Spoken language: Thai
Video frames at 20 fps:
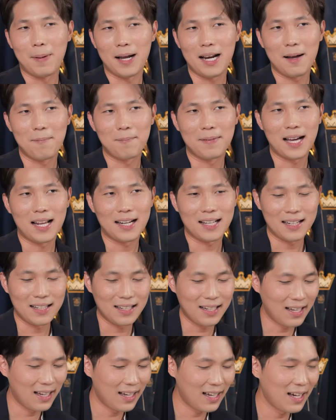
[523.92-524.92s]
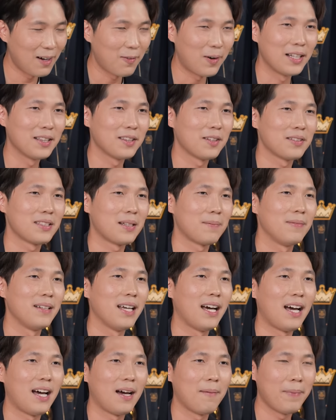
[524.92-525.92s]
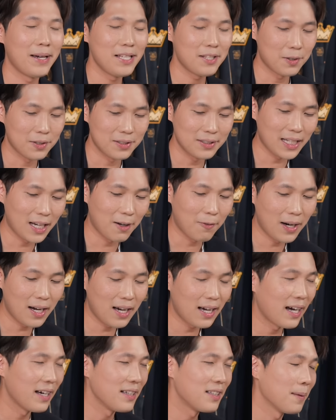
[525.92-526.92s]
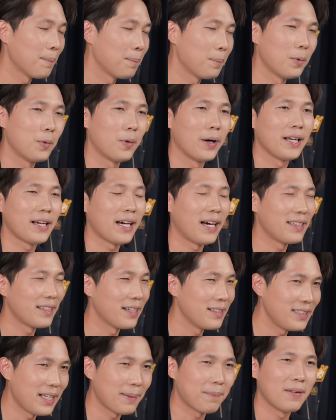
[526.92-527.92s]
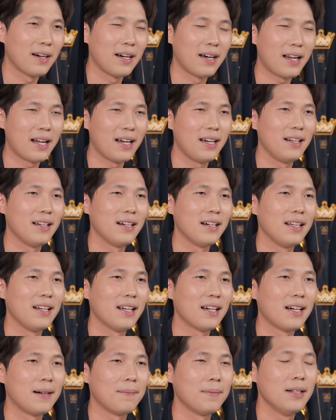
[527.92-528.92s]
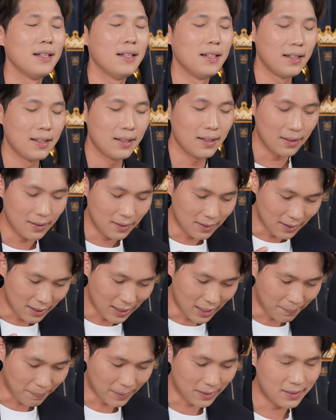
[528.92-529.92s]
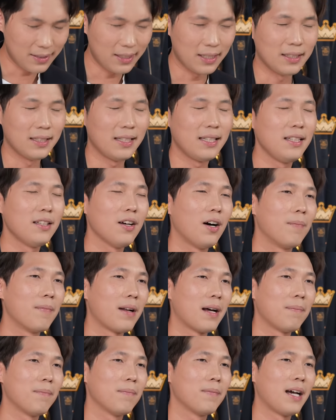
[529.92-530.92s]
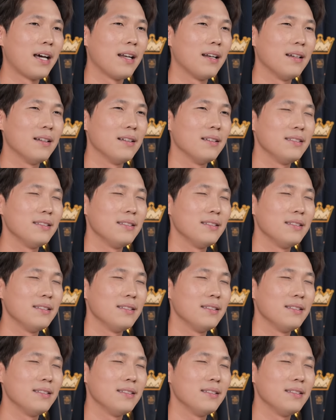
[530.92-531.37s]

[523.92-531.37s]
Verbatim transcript: มาทำงานกัน5วันต่อสัปดาห์ไม่สนใจว่าใครจะป่วยใครจะเจ็บอะไรเลยนะครับนี่เป็นสิ่งที่ยอมรับกัน